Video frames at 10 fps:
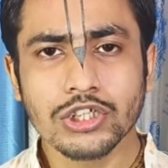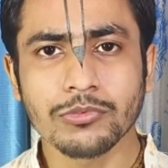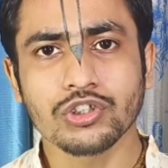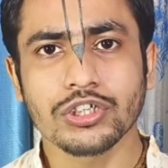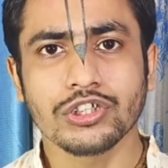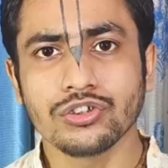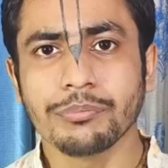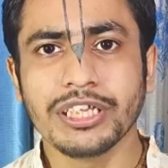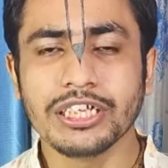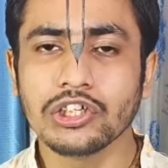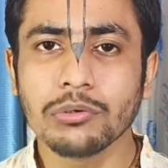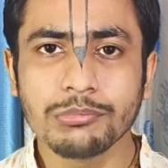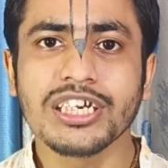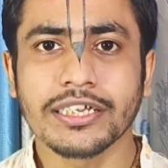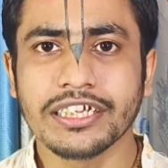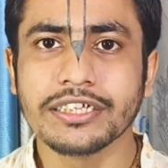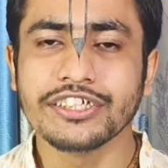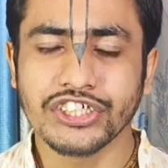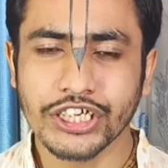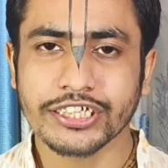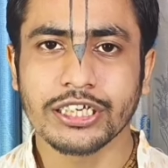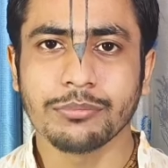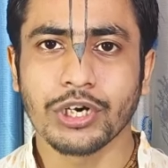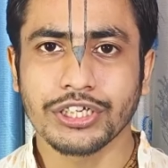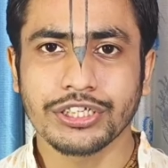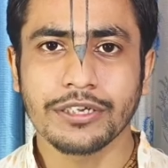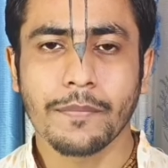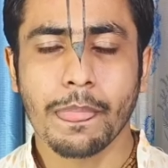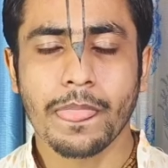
সমস্ত কিছু বিধিনিয়ম নিয়ম জানিয়ে দিচ্ছি একটির পর একটি